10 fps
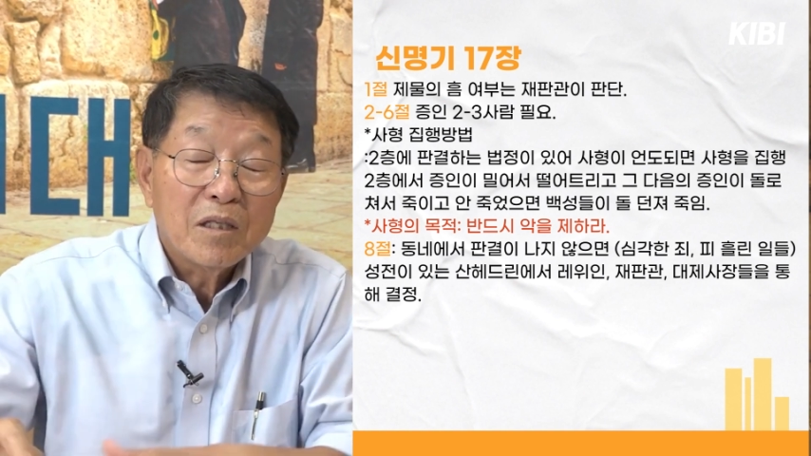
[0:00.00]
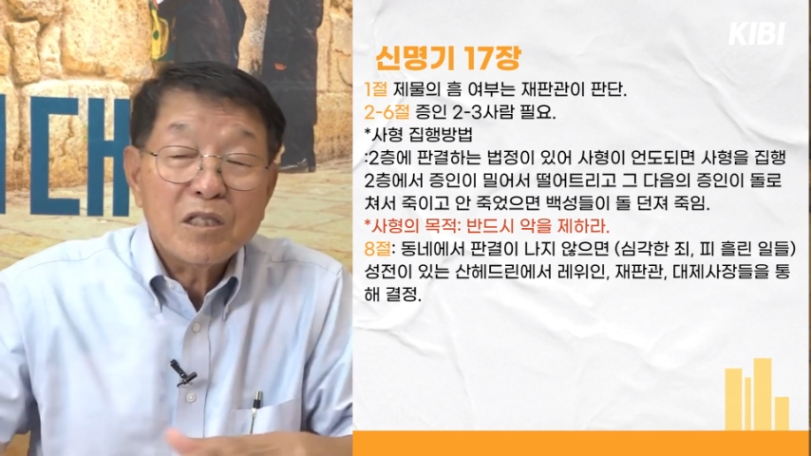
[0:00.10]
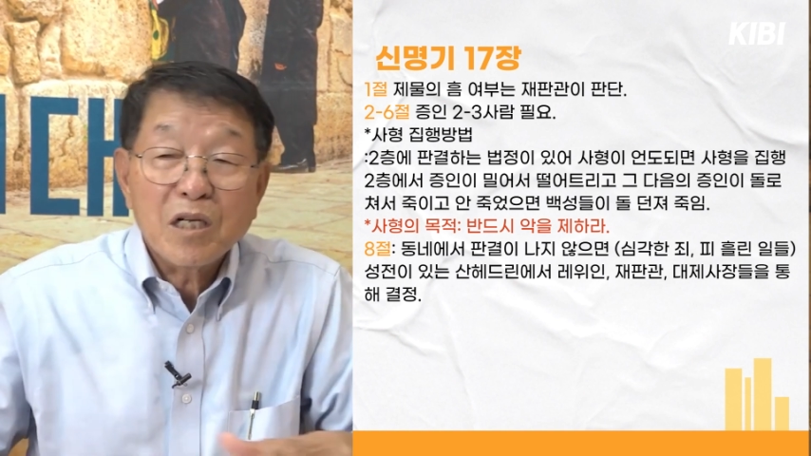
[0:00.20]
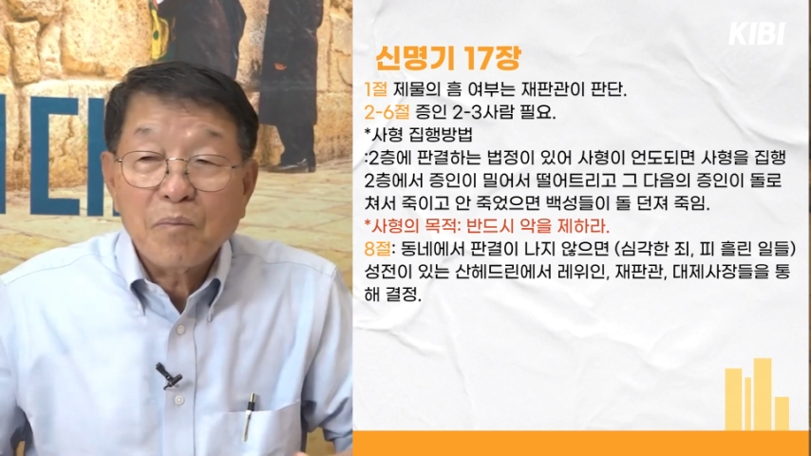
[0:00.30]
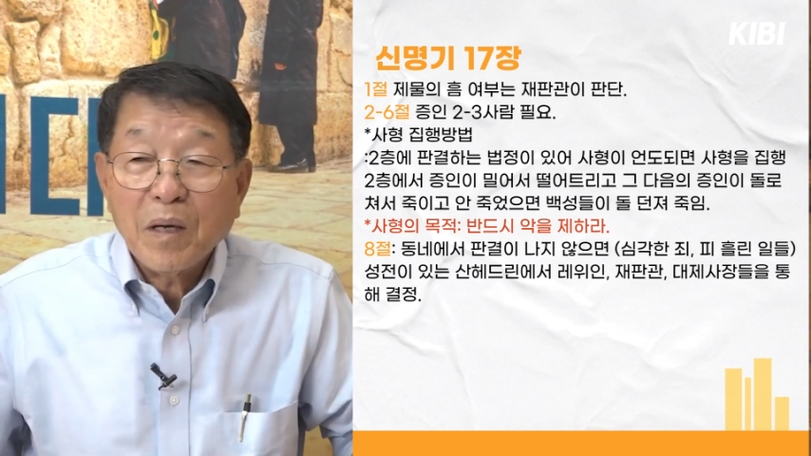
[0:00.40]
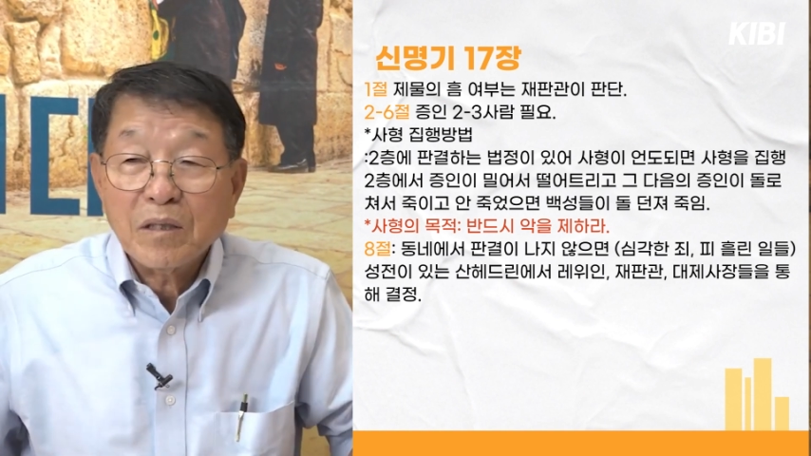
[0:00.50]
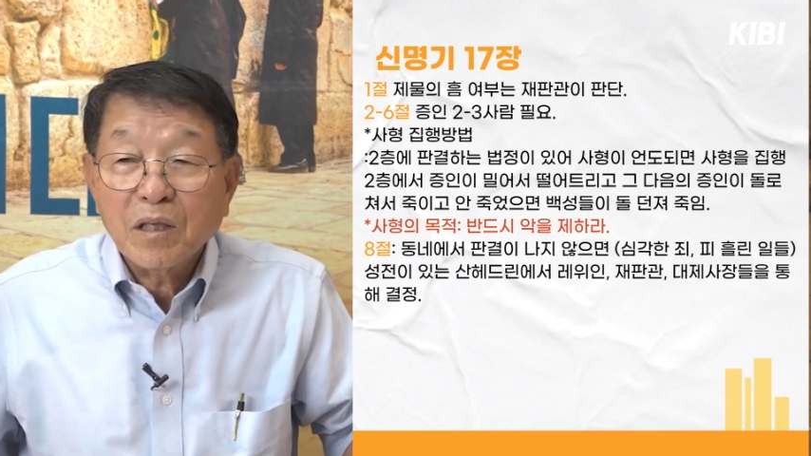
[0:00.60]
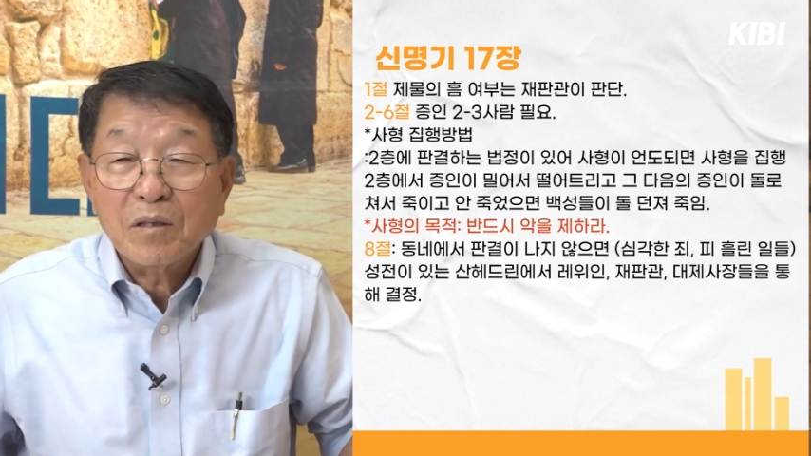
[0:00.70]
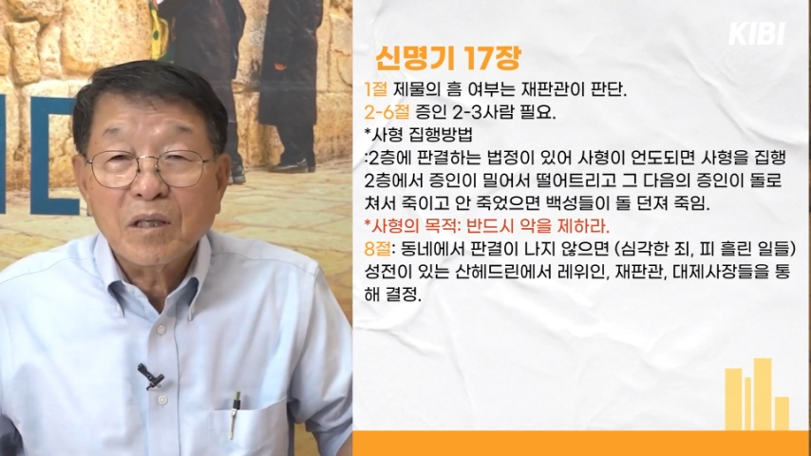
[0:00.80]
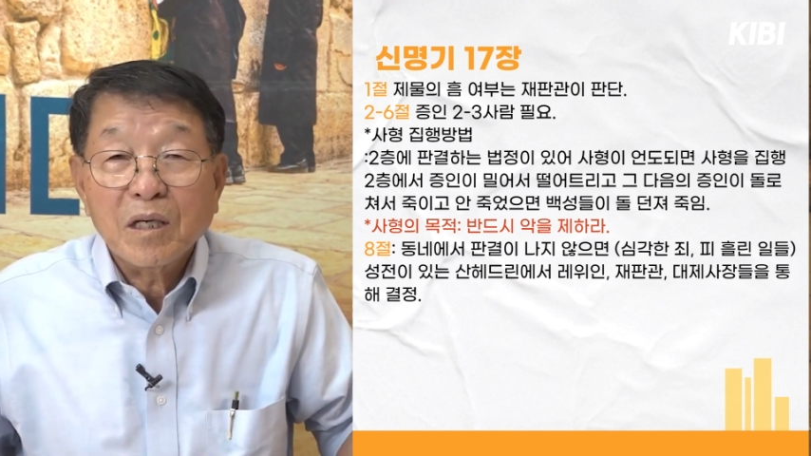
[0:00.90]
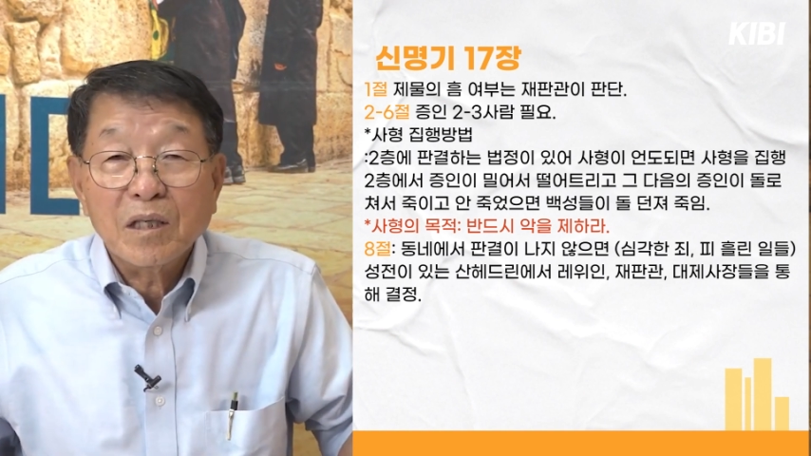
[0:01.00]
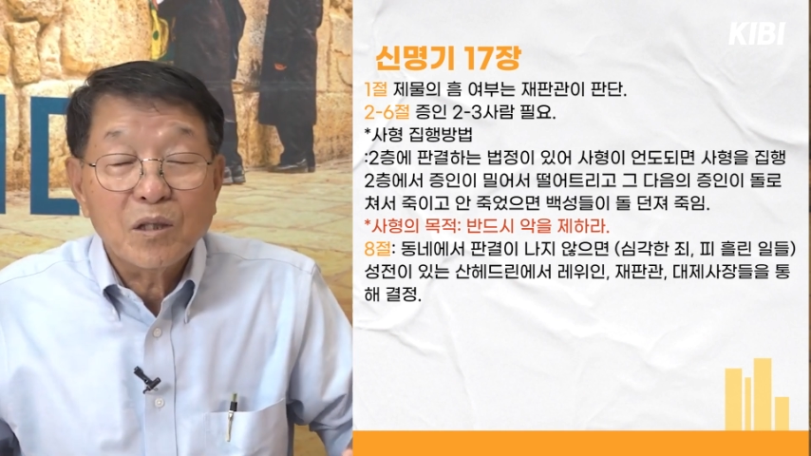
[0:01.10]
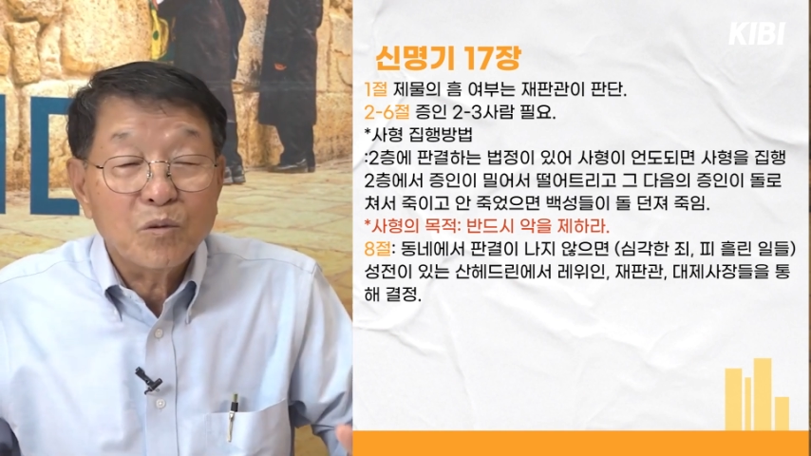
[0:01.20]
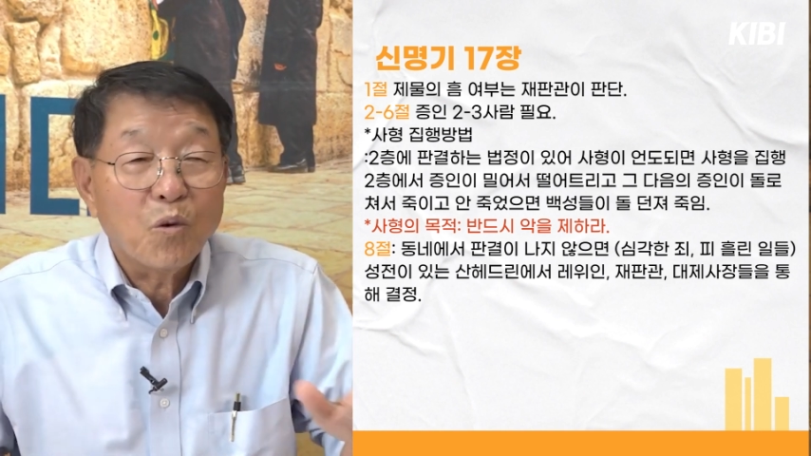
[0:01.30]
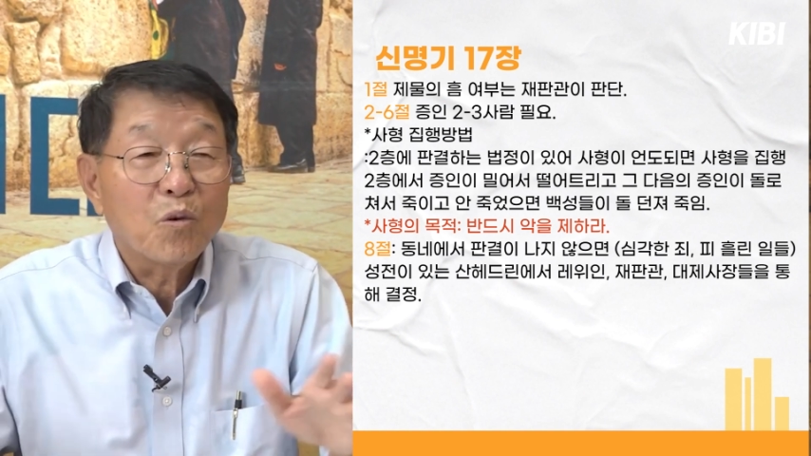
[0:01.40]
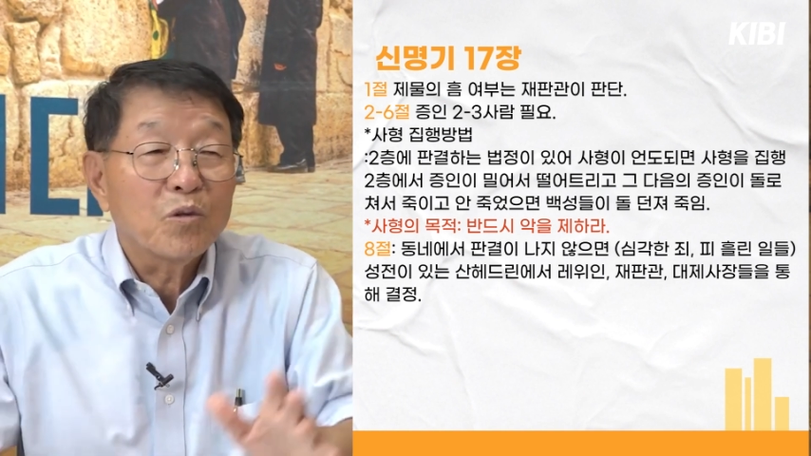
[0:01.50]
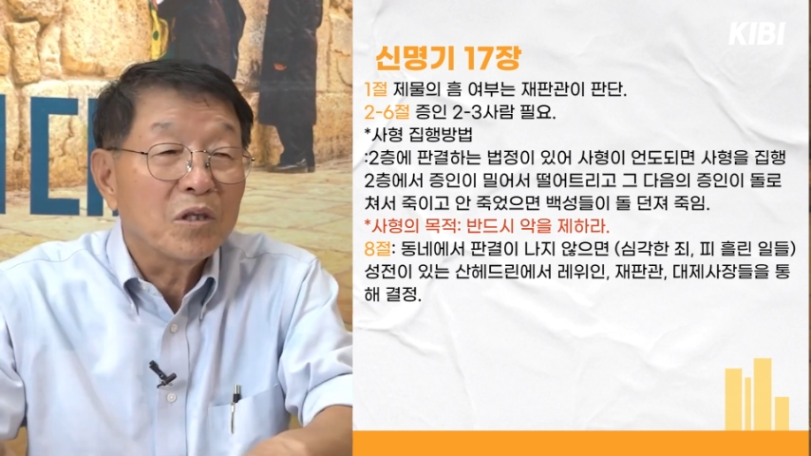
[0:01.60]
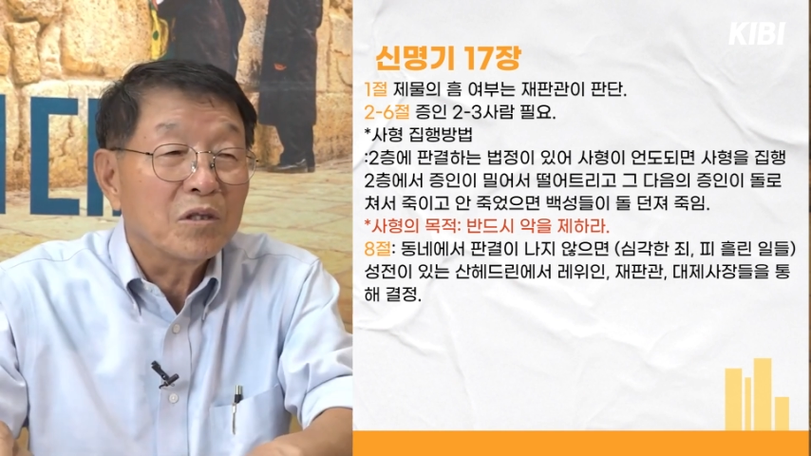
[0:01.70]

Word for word: 이스라엘 백성들이 가서 돌을